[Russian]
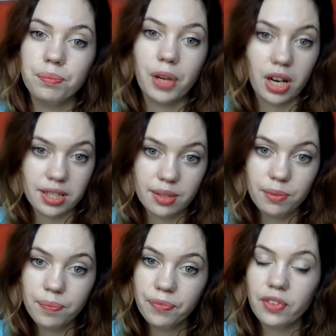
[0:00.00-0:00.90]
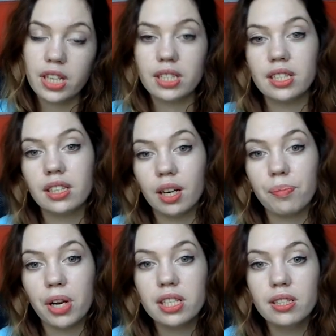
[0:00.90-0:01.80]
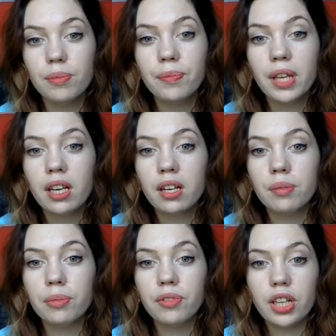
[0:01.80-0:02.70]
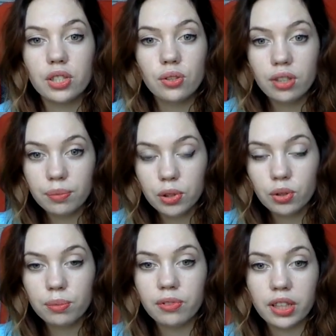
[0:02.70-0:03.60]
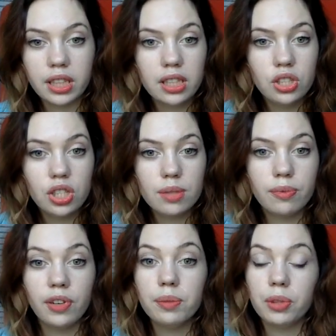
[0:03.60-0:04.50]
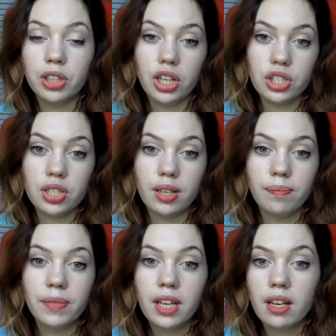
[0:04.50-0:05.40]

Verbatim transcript: по-разному, в разных центрах по-разному. Бывает 40 минут, бывает 1 час, бывает полтора часа.